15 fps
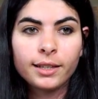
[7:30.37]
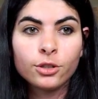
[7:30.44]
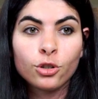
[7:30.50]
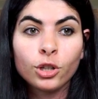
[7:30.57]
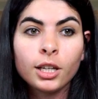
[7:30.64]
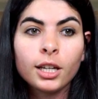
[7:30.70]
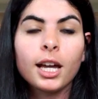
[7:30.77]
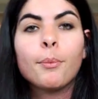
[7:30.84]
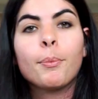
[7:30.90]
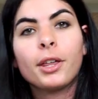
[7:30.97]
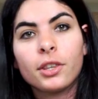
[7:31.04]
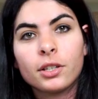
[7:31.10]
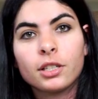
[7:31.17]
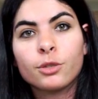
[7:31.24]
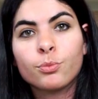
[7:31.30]
son
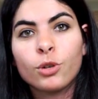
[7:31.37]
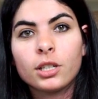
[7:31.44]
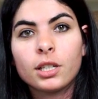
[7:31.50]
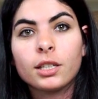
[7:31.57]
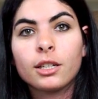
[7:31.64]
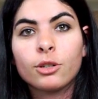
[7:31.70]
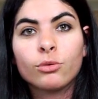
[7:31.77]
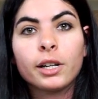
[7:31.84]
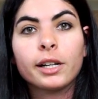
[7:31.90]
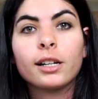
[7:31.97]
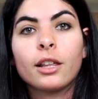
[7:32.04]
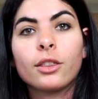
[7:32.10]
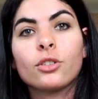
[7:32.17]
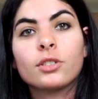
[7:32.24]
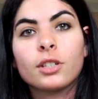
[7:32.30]
incapaces después de tener una
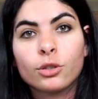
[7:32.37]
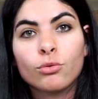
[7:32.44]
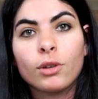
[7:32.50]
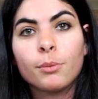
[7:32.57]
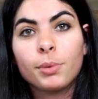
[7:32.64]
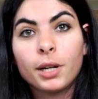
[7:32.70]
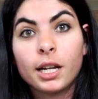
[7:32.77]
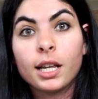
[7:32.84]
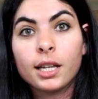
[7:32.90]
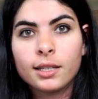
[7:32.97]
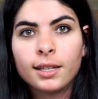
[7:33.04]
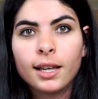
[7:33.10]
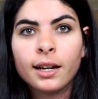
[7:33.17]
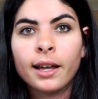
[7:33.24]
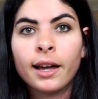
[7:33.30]
relación sexual plena y
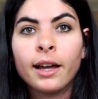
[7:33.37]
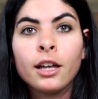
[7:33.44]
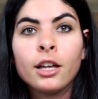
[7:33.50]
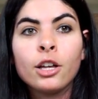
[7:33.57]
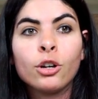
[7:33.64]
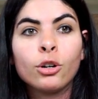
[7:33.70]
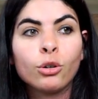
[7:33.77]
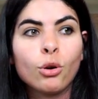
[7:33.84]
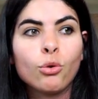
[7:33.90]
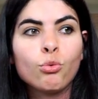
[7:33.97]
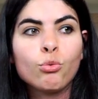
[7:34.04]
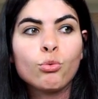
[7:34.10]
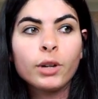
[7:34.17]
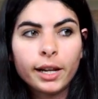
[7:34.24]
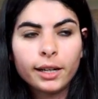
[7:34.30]
sana con
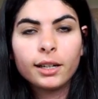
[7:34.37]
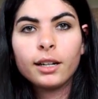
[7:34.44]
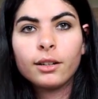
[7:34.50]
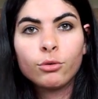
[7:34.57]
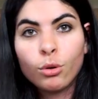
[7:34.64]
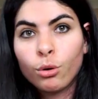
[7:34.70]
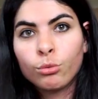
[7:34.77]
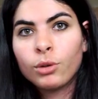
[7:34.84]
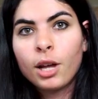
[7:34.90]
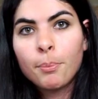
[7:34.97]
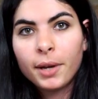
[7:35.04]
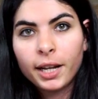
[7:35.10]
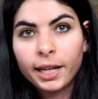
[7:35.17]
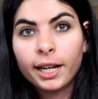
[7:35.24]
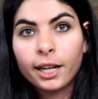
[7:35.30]
una, con una
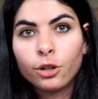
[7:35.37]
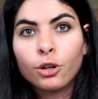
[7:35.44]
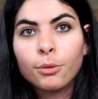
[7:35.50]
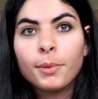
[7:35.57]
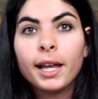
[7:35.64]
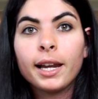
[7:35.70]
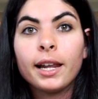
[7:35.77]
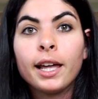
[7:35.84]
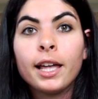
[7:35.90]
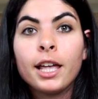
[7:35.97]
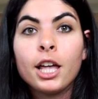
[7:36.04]
pareja normal